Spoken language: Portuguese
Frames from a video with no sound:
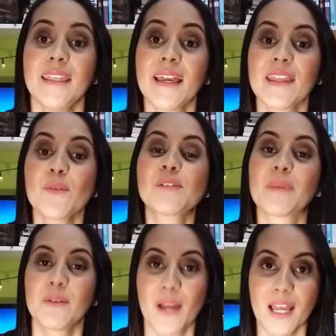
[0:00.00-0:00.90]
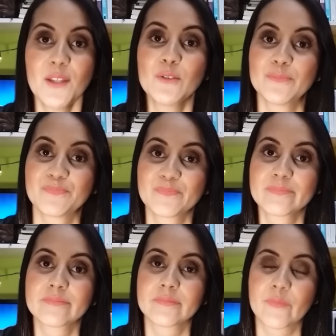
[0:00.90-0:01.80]
E aí o espelho caiu.
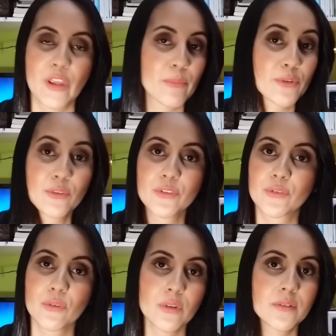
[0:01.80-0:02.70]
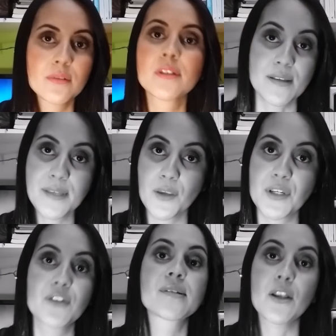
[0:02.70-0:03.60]
Quebrou todo. Já sei,
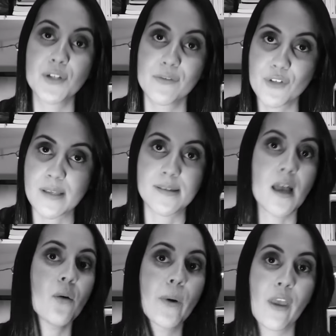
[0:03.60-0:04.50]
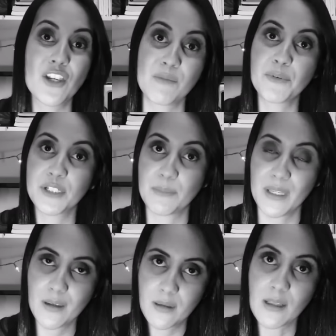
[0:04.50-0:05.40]
gente. Sete anos de azar, ok, já me
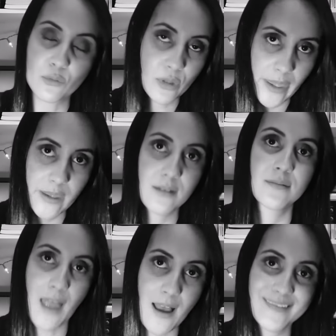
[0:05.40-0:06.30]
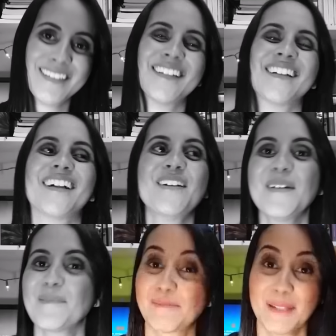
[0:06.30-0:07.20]
programei aqui, tá tudo ok, tá?
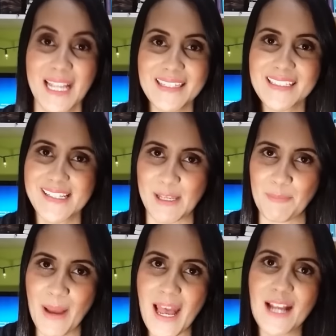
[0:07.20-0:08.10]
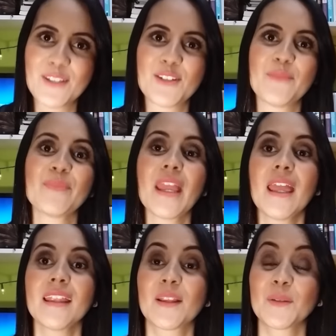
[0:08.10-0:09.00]
Mas brincadeiras à parte,
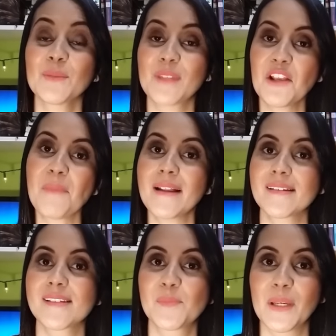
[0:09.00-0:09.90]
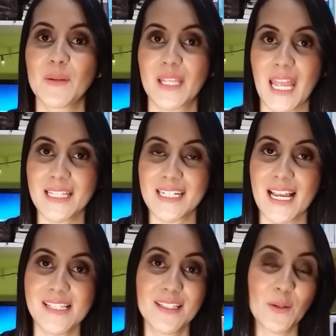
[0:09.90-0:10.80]
então eu não tenho mais esse espelho aqui
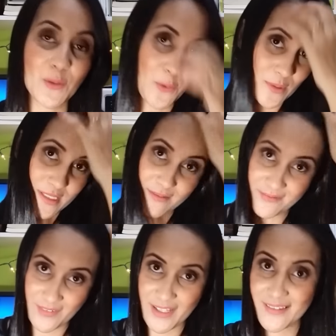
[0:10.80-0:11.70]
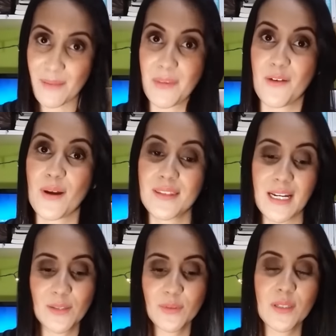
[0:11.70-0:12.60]
atrás, então eu não consigo ver se está bem
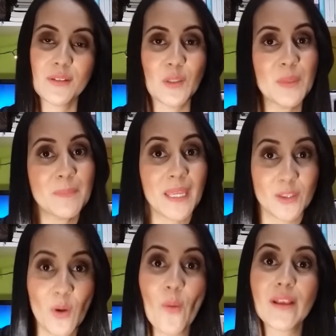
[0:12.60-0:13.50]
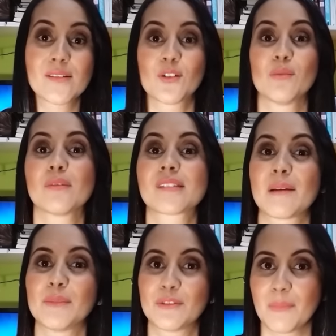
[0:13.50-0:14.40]
enquadrado ou não. Então me perdoem se eu não
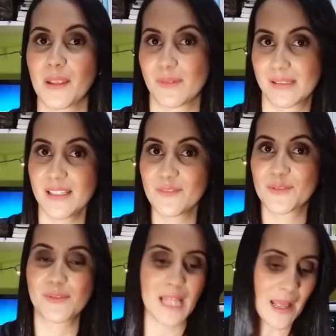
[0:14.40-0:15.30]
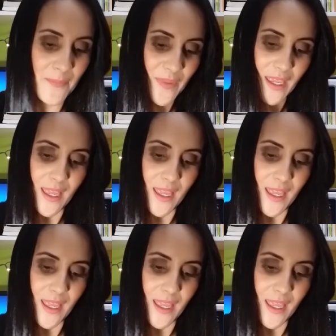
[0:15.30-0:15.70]
mostrar muito bem os livros, tá?